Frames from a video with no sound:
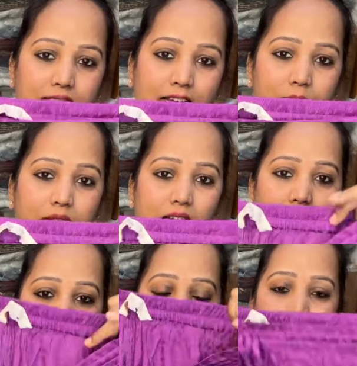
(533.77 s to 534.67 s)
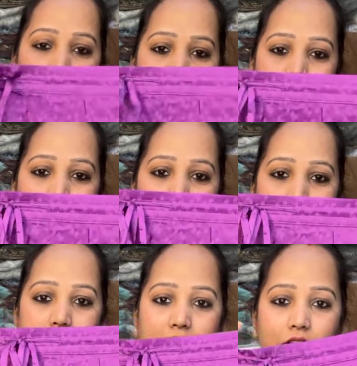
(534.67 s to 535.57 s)
बैक साइड में इलास्टिक है फ्रंट
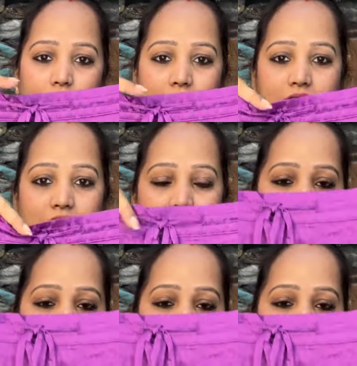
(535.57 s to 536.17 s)
में बेल्ट है और ये